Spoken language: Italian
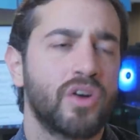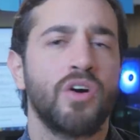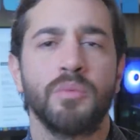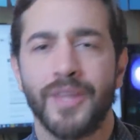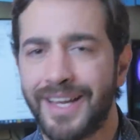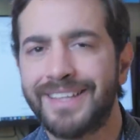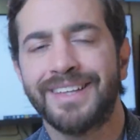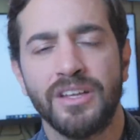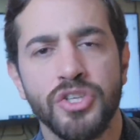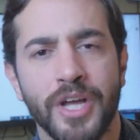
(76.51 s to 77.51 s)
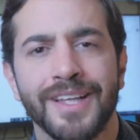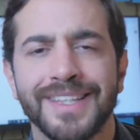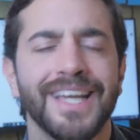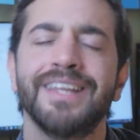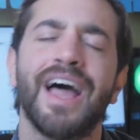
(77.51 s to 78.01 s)
comoda,
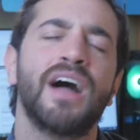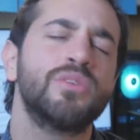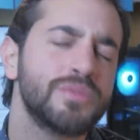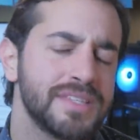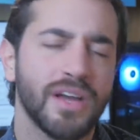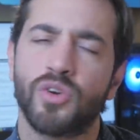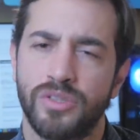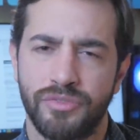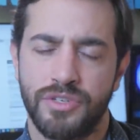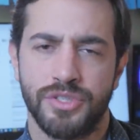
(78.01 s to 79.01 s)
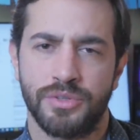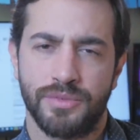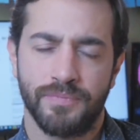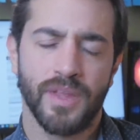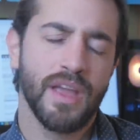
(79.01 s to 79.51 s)
intelligente ed ha un sacco di feature.
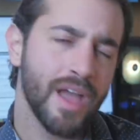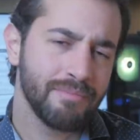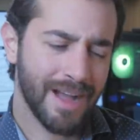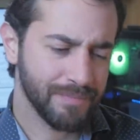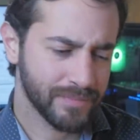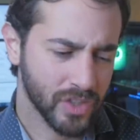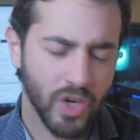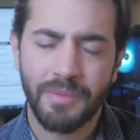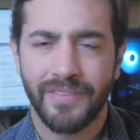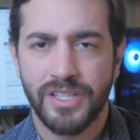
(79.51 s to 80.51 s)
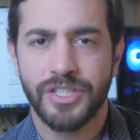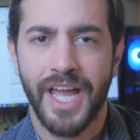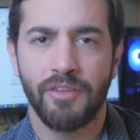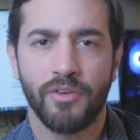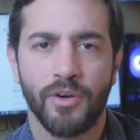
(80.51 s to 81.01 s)
Ma come vi
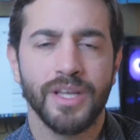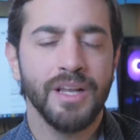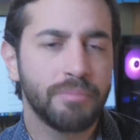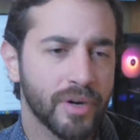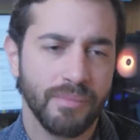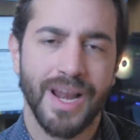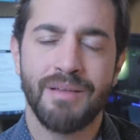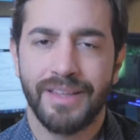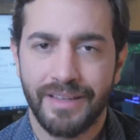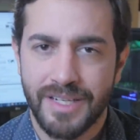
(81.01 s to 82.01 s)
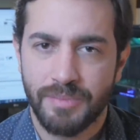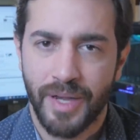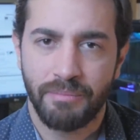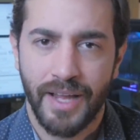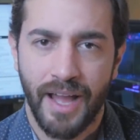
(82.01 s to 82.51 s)
dicevo, il problema del
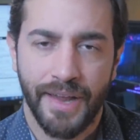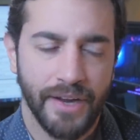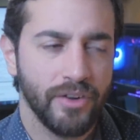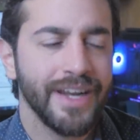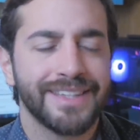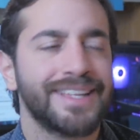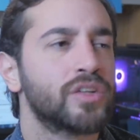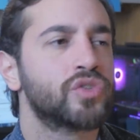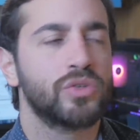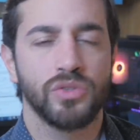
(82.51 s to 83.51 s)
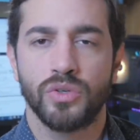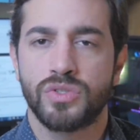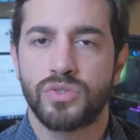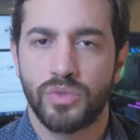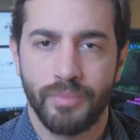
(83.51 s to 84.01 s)
risparmiare non è tanto lo
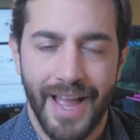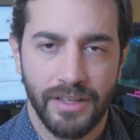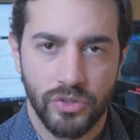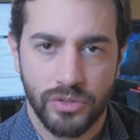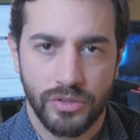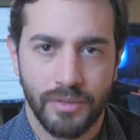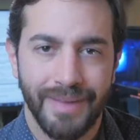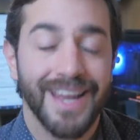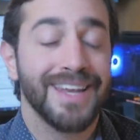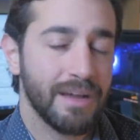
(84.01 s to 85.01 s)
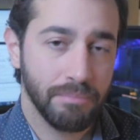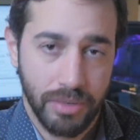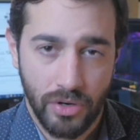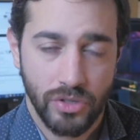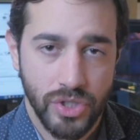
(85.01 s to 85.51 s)
strumento, ma è
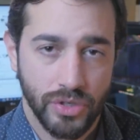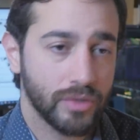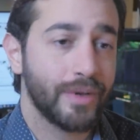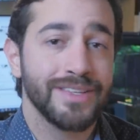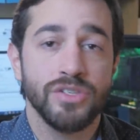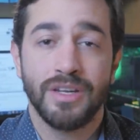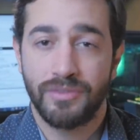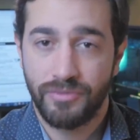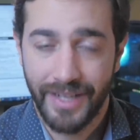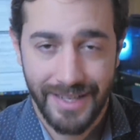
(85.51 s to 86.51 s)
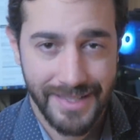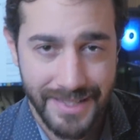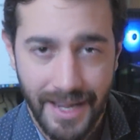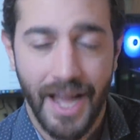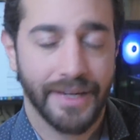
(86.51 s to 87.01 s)
l'approccio e l'educazione
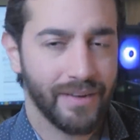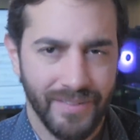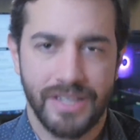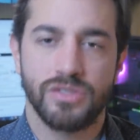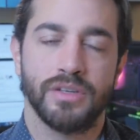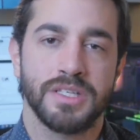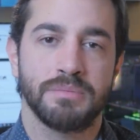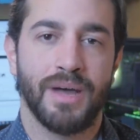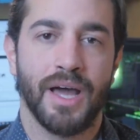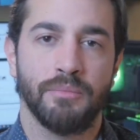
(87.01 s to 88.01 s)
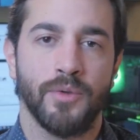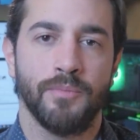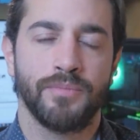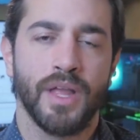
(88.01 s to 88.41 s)
finanziaria verso il risparmio.